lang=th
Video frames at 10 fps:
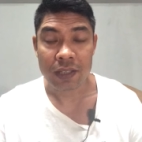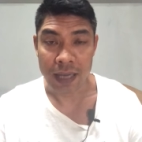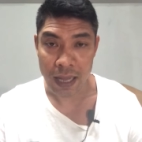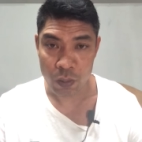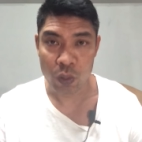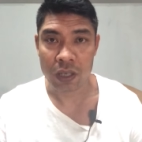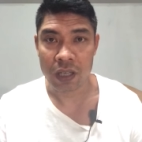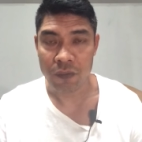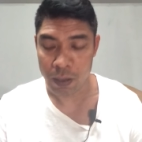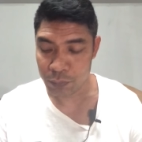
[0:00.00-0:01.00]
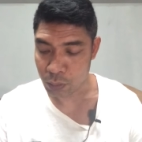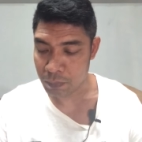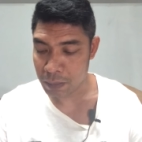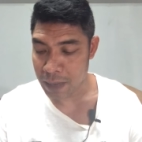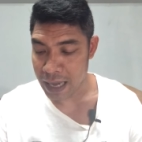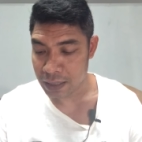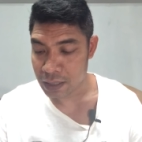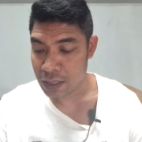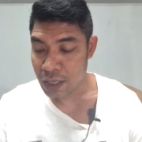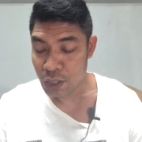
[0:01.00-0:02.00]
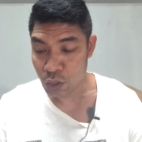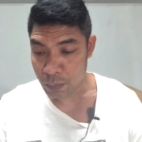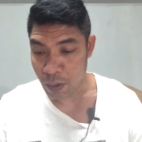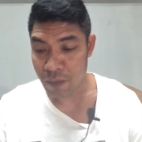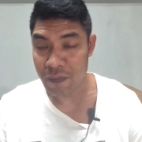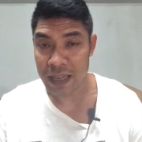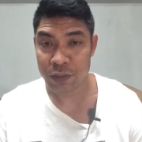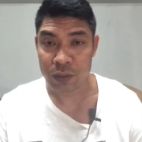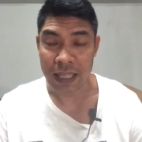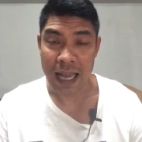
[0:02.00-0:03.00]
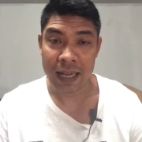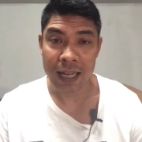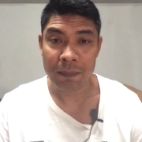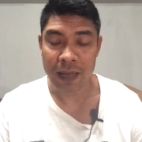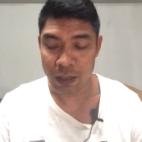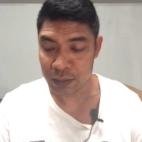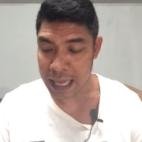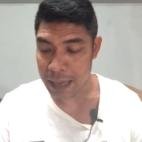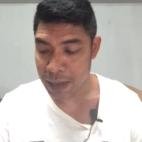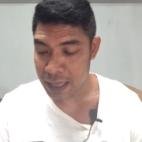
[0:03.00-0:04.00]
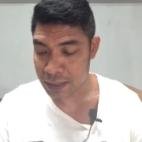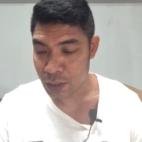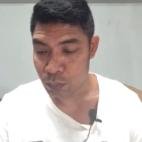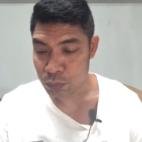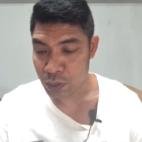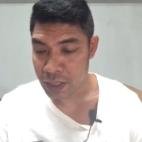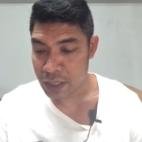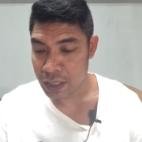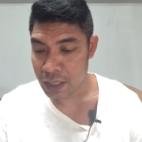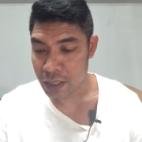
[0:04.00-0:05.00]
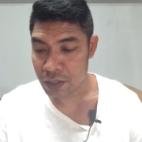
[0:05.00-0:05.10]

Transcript: ชนะรวดเลยฟอร์มสดมากๆเลย โดยเฉพาะไฟสุดท้ายนะครับเข้าตามากเลยหนุ่มสุรินนี่